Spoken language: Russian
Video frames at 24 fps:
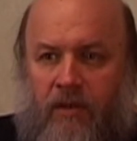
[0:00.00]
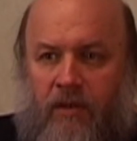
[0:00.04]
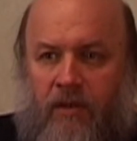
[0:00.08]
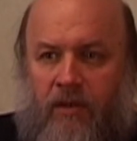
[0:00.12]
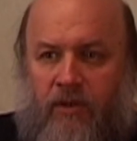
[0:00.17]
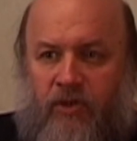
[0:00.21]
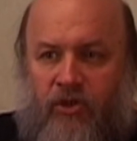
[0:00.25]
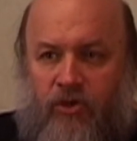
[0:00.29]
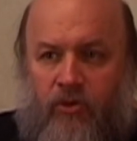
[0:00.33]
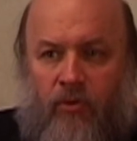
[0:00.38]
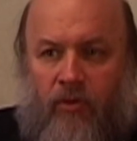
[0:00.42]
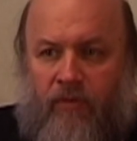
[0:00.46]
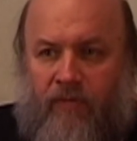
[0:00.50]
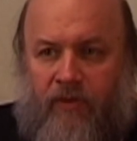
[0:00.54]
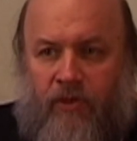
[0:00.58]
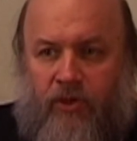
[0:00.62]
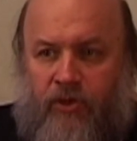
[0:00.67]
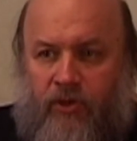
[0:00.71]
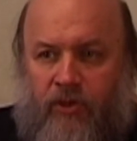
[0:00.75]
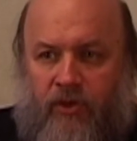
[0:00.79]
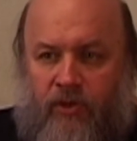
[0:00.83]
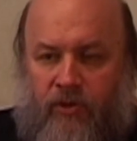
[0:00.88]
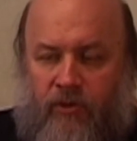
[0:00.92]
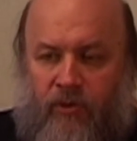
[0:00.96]
с новой
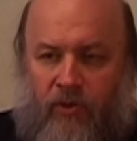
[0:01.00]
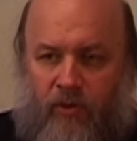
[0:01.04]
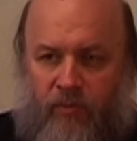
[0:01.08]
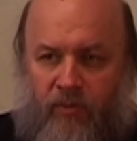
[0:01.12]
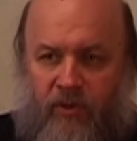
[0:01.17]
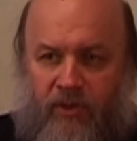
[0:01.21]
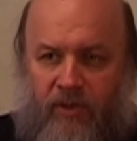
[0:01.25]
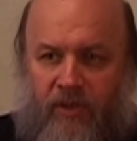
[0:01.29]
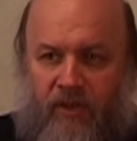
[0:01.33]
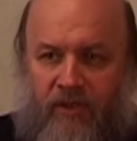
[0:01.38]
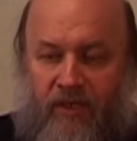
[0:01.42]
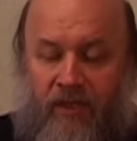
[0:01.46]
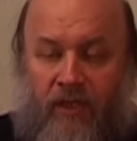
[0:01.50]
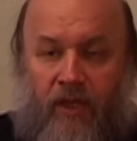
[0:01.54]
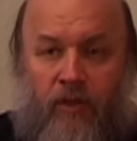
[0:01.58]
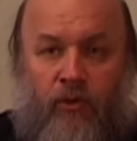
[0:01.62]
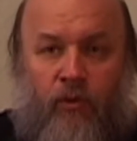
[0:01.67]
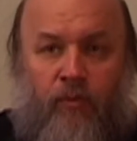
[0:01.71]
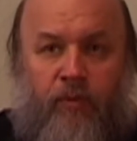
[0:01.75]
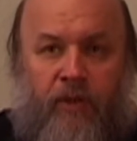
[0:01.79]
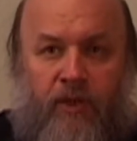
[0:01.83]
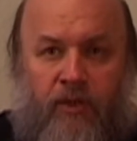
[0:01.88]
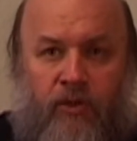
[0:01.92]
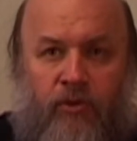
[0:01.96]
жизнью обязательно.
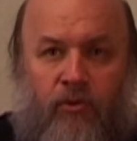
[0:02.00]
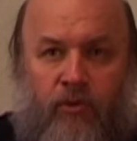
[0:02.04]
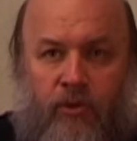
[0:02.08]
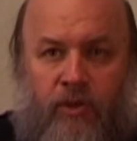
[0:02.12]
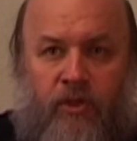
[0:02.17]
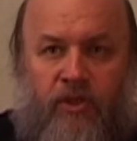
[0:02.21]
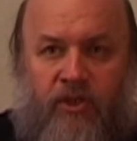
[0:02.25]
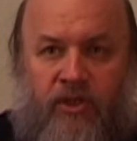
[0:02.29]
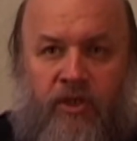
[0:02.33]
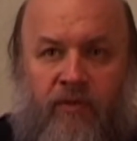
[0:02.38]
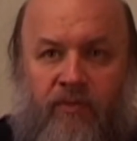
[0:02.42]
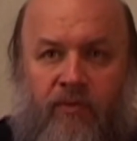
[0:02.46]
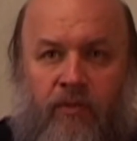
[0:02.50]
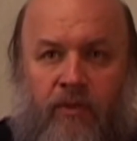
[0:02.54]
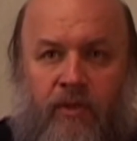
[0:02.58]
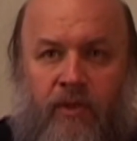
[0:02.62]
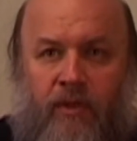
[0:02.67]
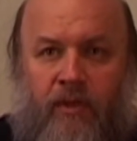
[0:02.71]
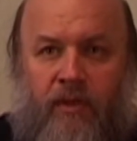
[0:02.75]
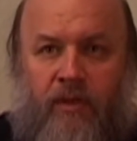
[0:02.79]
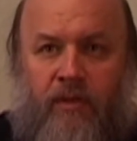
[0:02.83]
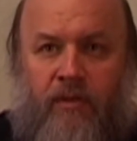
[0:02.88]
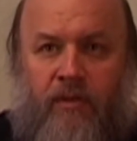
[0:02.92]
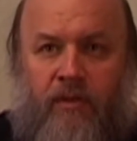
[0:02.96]
Оно происходит
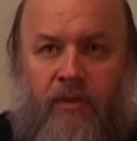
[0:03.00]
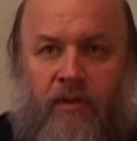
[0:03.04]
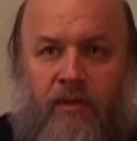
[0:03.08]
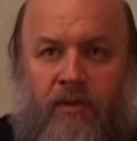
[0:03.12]
сегодня –